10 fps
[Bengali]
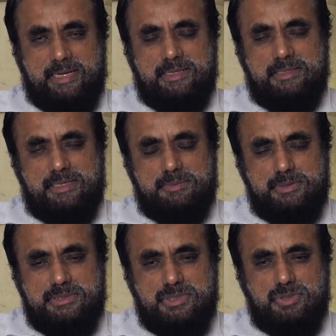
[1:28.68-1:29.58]
এই এই
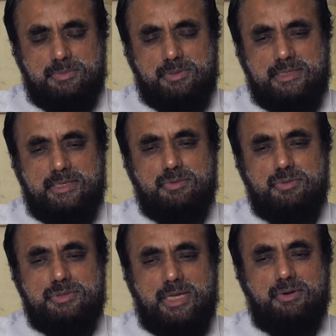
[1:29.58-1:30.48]
বিশেষ সম্পর্কে কেউ
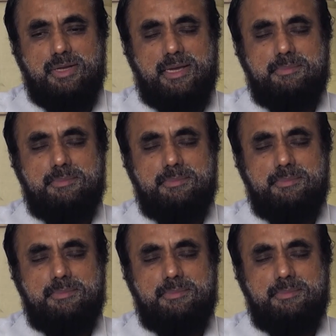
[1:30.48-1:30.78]
কোনো ধারণা